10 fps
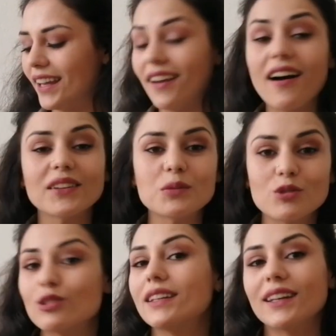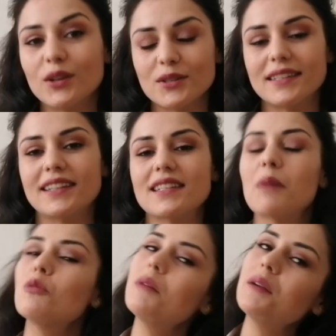yeni aldığım ürünleri
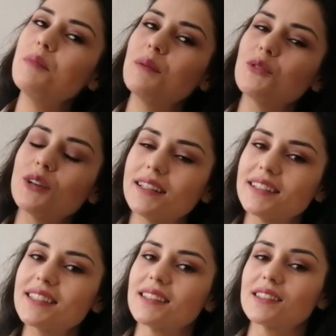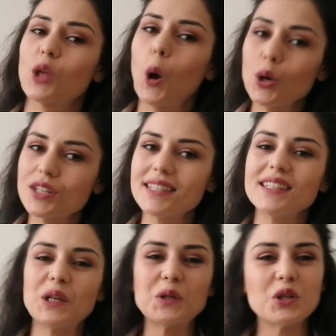göstereceğim. Umarım memnun kalırsınız.
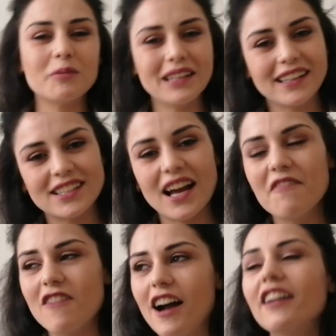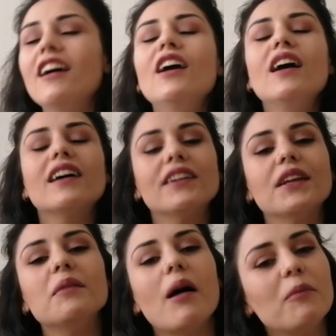Öncesinde küçük bir ricam var.
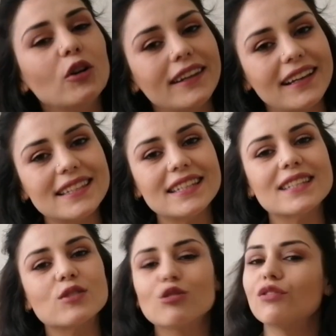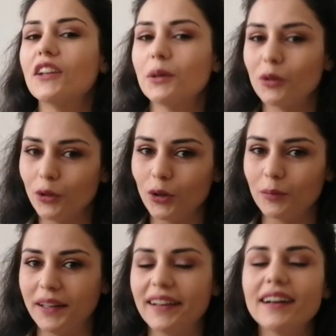Kanalıma abone değilseniz lütfen abone
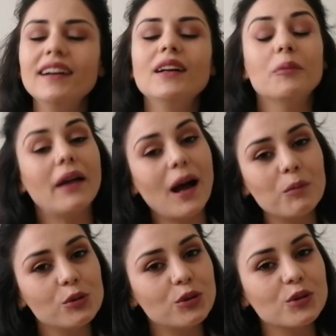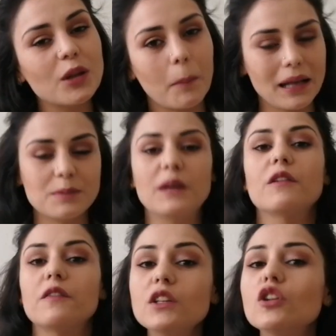olmayı, beğen butonuna basmayı
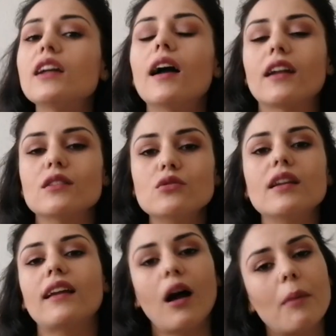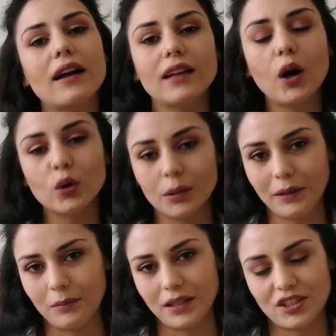ve videolardan sürekli haberdar
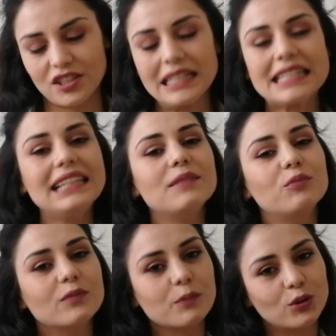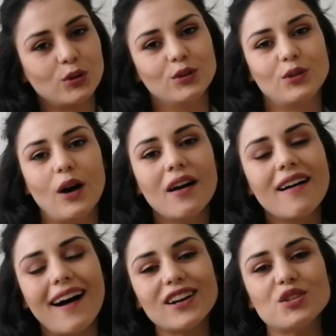olabilmek için zil butonunu
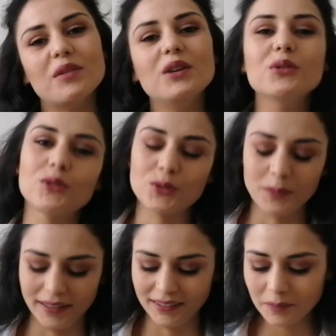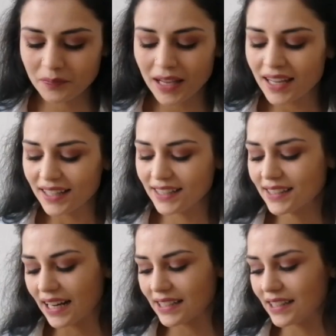açmayı unutmayalım.
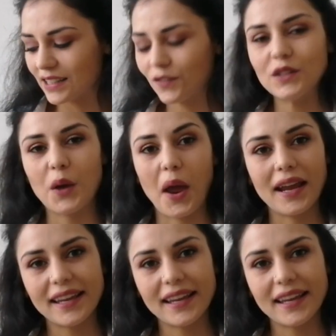İsterseniz videoya